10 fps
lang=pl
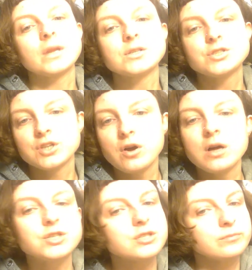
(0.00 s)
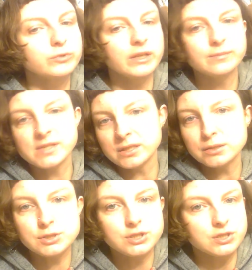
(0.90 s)
że cię kocha, czy że mu na nim
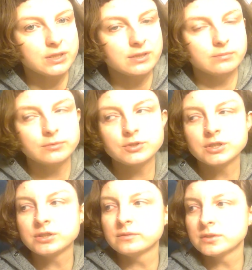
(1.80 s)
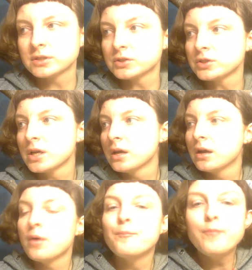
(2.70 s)
zależy, czy że jest tobą szczęśliwy, czy coś.
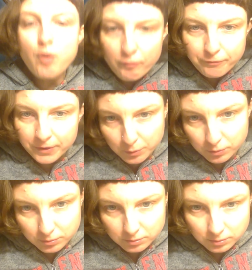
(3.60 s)
Mówił.